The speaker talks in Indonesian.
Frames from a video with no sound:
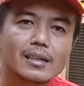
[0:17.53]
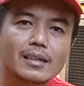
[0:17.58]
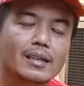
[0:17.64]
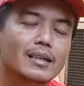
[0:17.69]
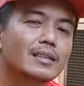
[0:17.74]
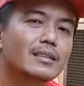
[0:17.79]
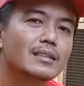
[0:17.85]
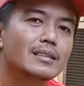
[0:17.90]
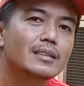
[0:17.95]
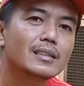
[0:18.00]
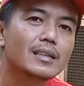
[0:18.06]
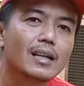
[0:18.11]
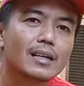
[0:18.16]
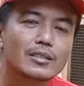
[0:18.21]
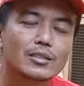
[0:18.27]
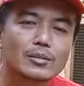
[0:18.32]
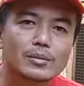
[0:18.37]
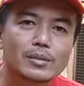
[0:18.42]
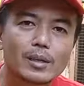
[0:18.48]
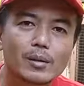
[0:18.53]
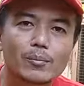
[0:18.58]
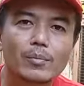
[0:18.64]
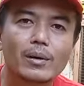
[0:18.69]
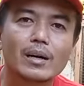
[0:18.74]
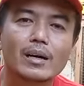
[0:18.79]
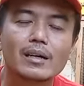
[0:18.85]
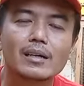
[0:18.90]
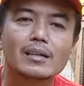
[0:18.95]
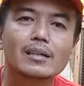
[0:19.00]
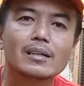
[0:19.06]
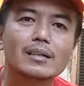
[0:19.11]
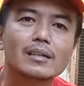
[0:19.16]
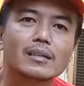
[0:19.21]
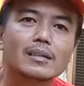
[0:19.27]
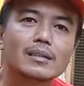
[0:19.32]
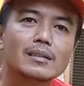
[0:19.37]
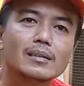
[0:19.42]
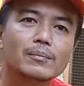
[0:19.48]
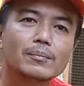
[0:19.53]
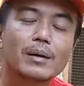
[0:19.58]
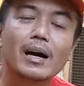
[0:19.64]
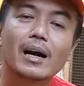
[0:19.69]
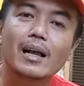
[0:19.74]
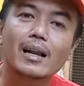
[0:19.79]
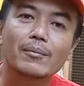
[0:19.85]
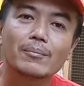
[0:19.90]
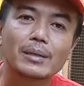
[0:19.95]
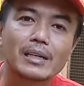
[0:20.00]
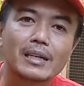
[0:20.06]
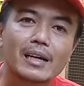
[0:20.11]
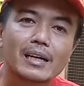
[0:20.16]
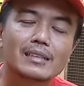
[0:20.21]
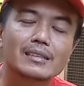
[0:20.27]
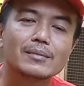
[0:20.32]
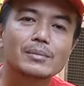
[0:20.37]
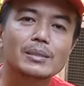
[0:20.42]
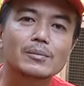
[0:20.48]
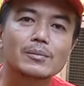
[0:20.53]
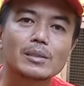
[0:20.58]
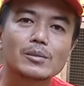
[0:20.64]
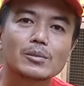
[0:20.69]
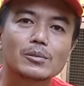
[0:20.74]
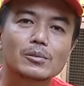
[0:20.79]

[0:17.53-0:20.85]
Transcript: nanti langsung terbang ke Pangkal Pinang teman-teman.